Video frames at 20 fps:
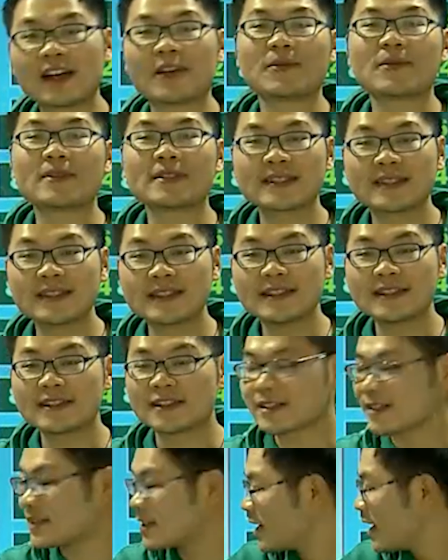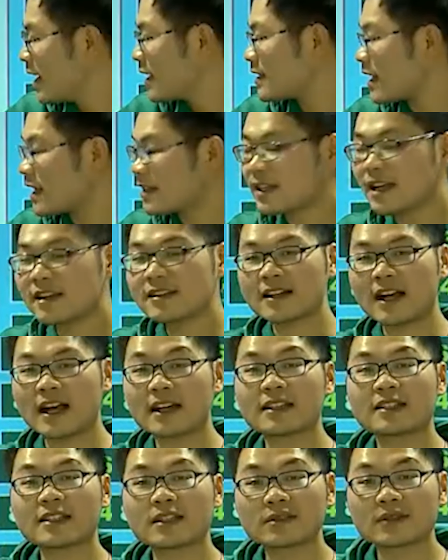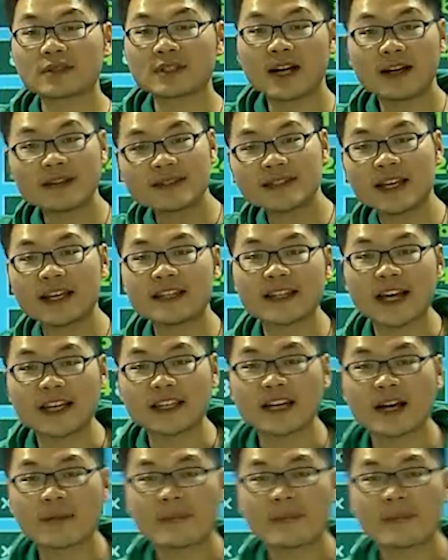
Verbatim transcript: 等于四十，在三十二的基础上再加一